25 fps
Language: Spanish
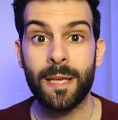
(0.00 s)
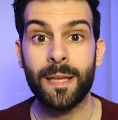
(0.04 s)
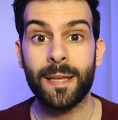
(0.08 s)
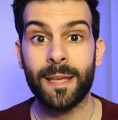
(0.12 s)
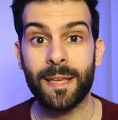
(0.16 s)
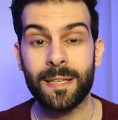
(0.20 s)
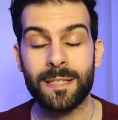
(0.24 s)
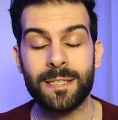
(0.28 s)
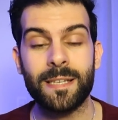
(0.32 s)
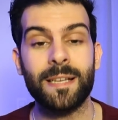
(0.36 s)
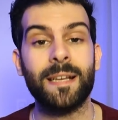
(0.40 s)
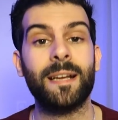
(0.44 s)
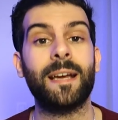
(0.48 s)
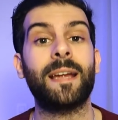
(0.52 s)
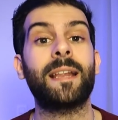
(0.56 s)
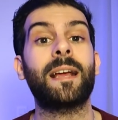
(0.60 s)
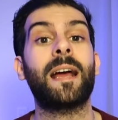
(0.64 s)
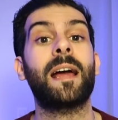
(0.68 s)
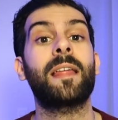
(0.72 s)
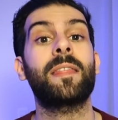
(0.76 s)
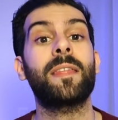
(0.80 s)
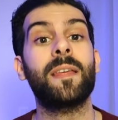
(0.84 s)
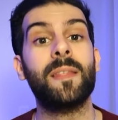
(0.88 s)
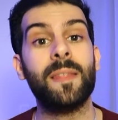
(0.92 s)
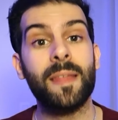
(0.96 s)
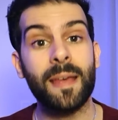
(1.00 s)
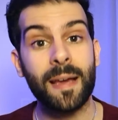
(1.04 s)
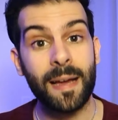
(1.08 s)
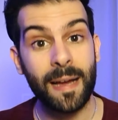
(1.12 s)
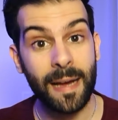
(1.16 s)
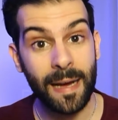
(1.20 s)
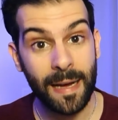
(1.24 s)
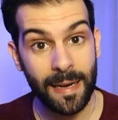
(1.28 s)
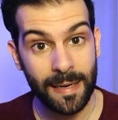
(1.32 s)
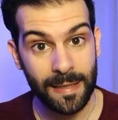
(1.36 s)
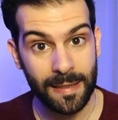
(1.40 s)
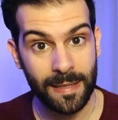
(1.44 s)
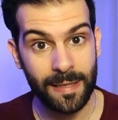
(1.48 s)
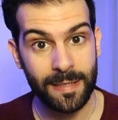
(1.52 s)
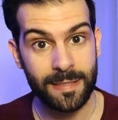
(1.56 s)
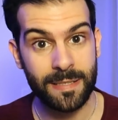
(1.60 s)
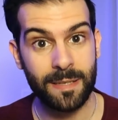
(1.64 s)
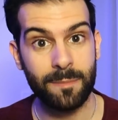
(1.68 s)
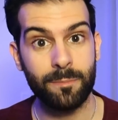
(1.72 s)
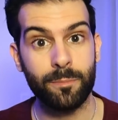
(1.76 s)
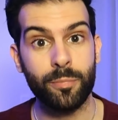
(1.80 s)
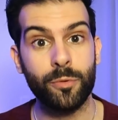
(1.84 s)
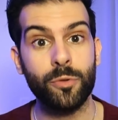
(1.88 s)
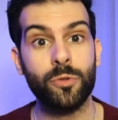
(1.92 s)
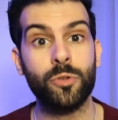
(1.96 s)
quien se encarga de dejarles
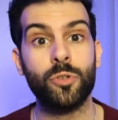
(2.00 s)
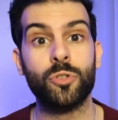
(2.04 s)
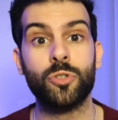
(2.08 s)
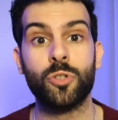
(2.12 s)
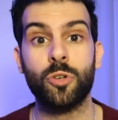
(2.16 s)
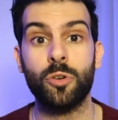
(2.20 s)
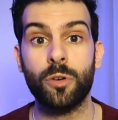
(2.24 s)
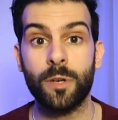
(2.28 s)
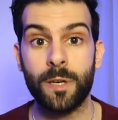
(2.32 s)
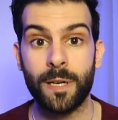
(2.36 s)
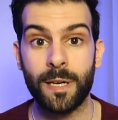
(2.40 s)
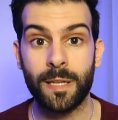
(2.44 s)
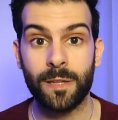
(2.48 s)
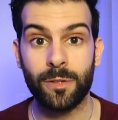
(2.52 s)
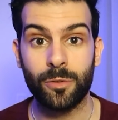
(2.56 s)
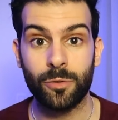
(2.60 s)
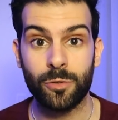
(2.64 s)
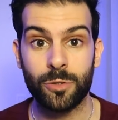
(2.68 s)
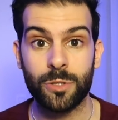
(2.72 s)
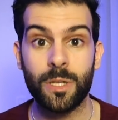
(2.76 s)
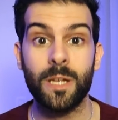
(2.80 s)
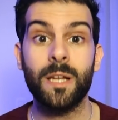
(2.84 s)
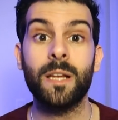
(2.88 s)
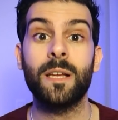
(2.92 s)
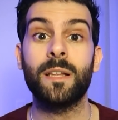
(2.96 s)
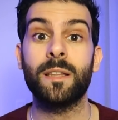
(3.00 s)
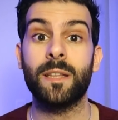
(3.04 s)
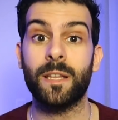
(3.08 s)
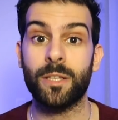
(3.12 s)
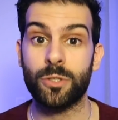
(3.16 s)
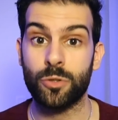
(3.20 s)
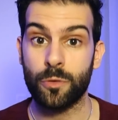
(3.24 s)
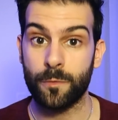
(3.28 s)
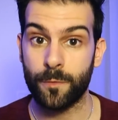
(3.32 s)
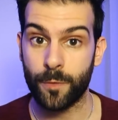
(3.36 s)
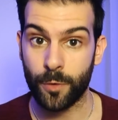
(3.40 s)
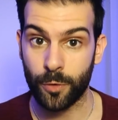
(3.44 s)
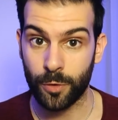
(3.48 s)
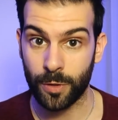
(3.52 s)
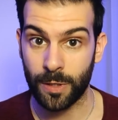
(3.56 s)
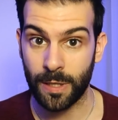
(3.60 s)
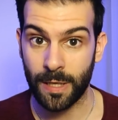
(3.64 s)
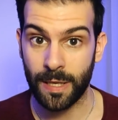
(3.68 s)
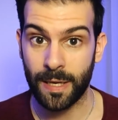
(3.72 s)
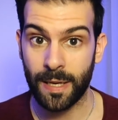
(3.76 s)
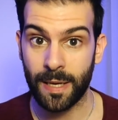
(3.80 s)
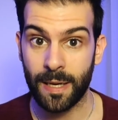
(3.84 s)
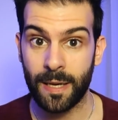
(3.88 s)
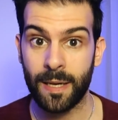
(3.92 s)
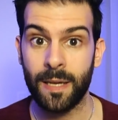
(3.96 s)
en puntos concretos de su
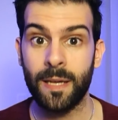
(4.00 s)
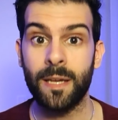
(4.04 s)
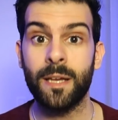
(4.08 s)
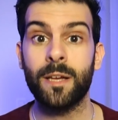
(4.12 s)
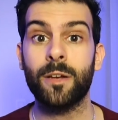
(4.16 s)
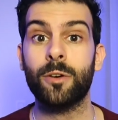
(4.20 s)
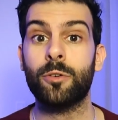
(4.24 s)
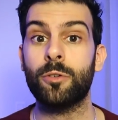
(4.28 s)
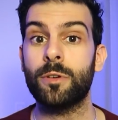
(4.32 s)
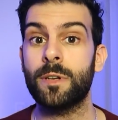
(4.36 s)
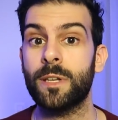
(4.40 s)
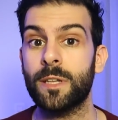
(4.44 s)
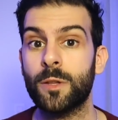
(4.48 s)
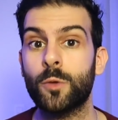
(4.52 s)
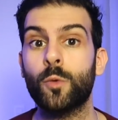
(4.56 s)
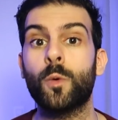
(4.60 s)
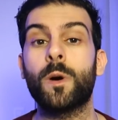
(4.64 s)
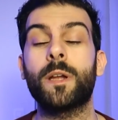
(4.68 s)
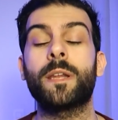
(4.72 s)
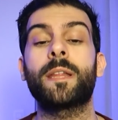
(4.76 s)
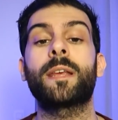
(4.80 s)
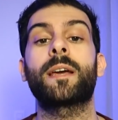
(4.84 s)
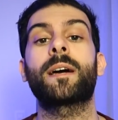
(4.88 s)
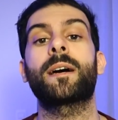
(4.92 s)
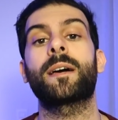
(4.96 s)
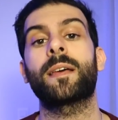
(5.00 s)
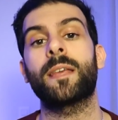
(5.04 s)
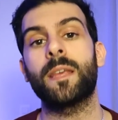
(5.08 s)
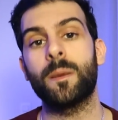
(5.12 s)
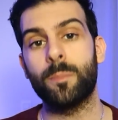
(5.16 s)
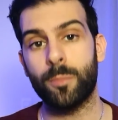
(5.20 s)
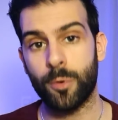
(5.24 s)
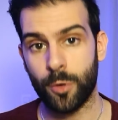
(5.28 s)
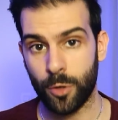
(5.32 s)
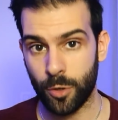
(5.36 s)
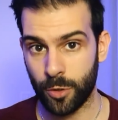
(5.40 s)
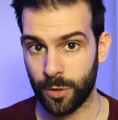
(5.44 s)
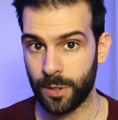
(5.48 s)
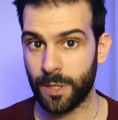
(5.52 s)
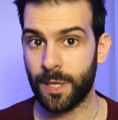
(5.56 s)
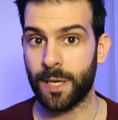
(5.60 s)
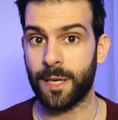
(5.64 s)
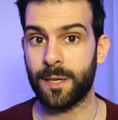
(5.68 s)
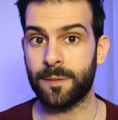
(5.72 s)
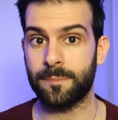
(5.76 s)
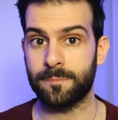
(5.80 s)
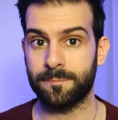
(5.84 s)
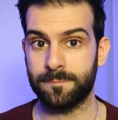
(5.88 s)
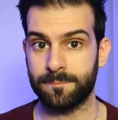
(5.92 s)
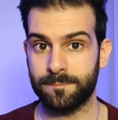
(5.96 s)
frontera con Lituania y
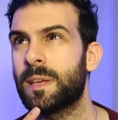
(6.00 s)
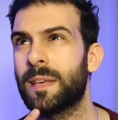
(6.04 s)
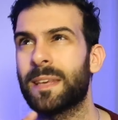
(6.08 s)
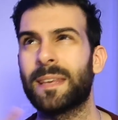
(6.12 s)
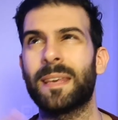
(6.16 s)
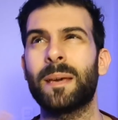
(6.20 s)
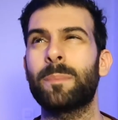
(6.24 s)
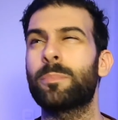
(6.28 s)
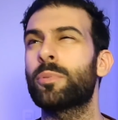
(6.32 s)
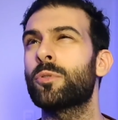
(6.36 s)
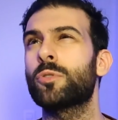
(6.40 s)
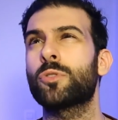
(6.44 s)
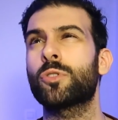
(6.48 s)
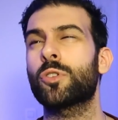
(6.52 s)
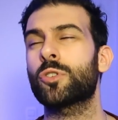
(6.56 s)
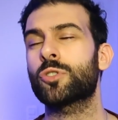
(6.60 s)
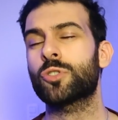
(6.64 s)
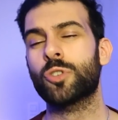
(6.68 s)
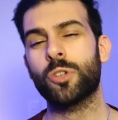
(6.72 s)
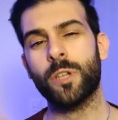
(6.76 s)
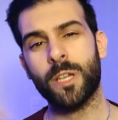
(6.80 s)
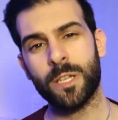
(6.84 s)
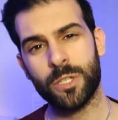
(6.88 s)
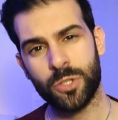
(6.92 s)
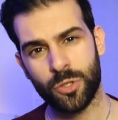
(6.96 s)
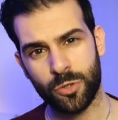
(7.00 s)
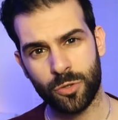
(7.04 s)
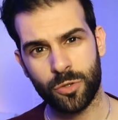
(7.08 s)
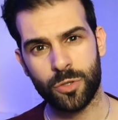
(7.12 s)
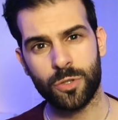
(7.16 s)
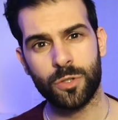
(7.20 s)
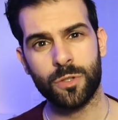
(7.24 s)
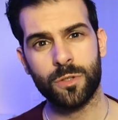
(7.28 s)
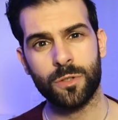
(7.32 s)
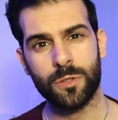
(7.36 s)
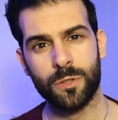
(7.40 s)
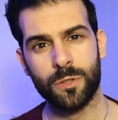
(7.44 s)
Polonia. ¿Y qué puntos son esos?